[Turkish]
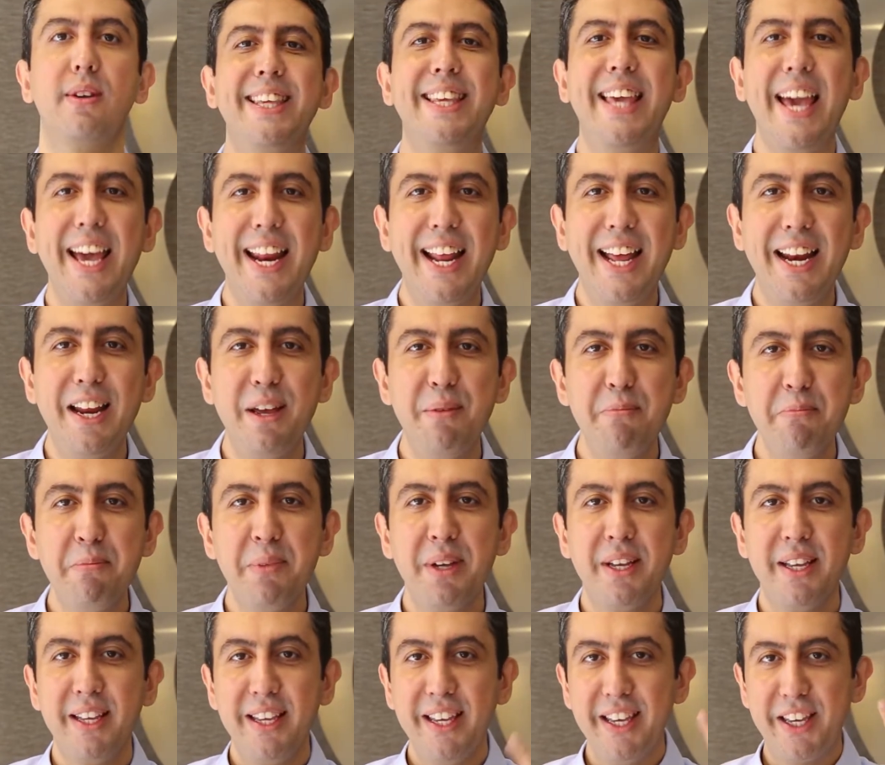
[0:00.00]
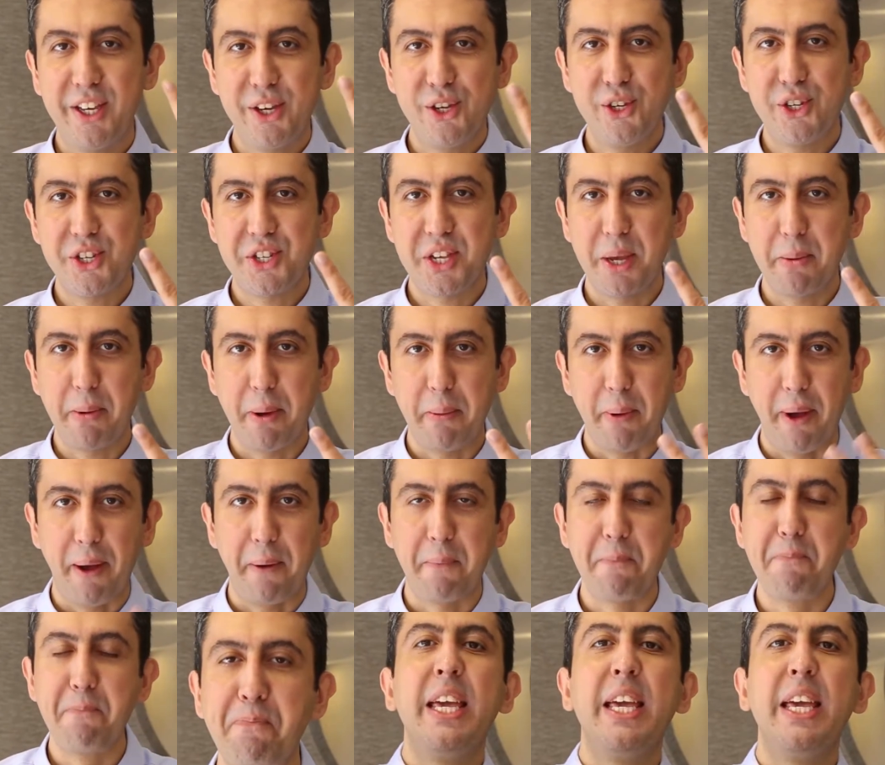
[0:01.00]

Gelelim ikinci sebebe.